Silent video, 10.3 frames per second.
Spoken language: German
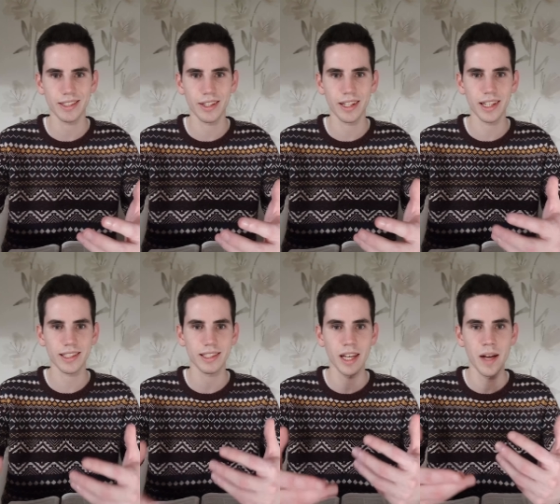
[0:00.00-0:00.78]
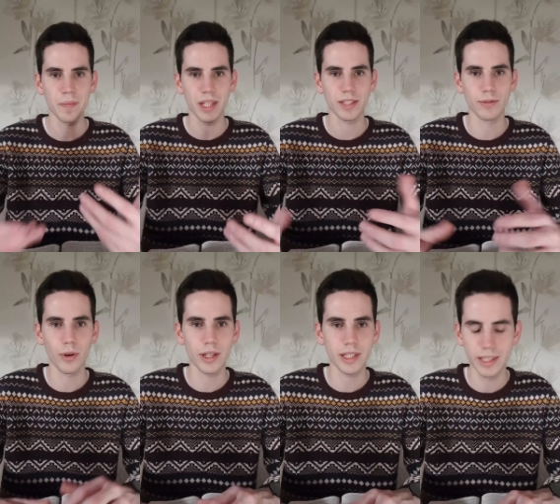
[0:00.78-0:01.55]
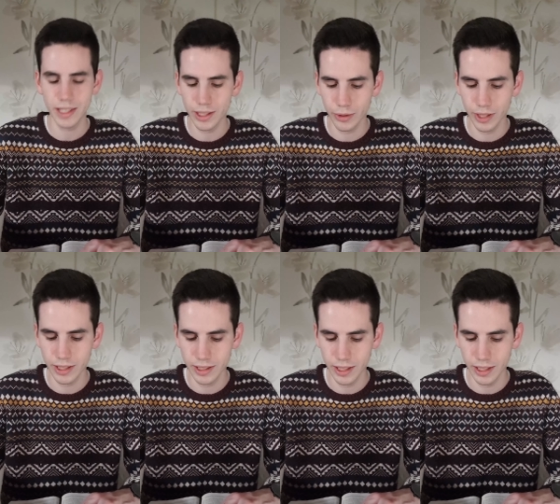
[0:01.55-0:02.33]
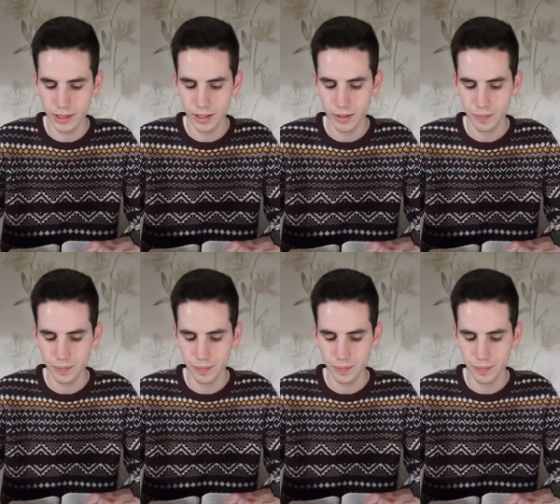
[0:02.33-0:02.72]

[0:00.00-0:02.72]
sondern dass es das Wort Jesu Christi ist.